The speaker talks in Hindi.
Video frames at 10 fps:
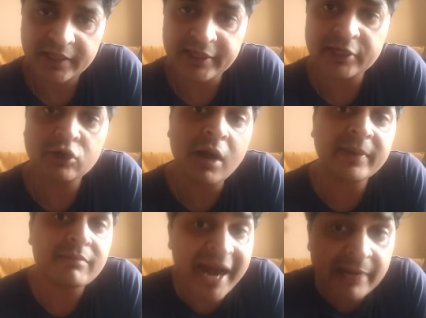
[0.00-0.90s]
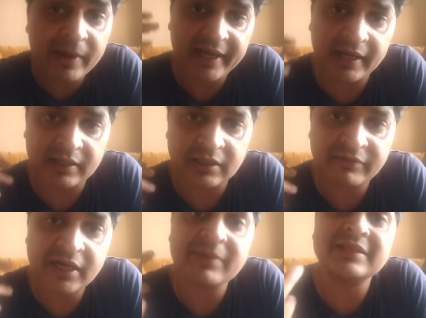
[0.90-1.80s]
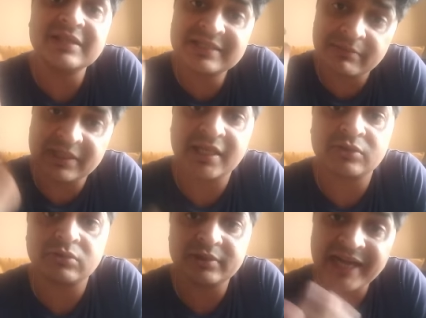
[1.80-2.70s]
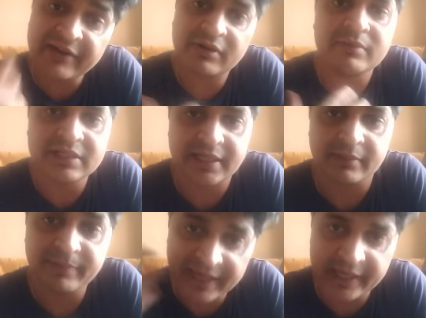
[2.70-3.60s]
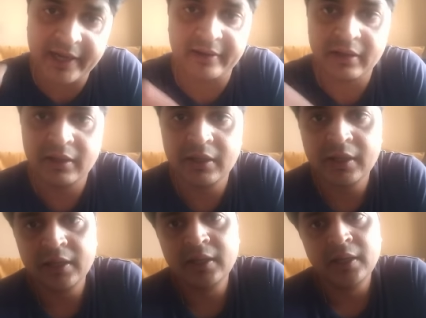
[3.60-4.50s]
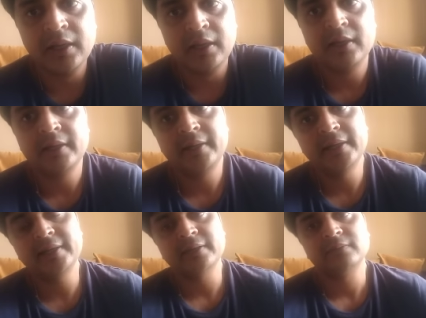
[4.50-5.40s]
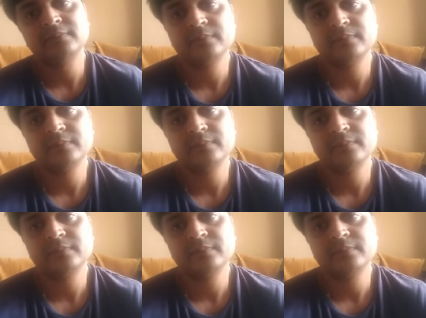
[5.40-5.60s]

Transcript: ये टिकटॉक आपके माइंड पर अटैक करता है फिर आप अंदर से मर जाते हो डेड फ्रॉम इनसाइड ब्रेन डेड ठीक है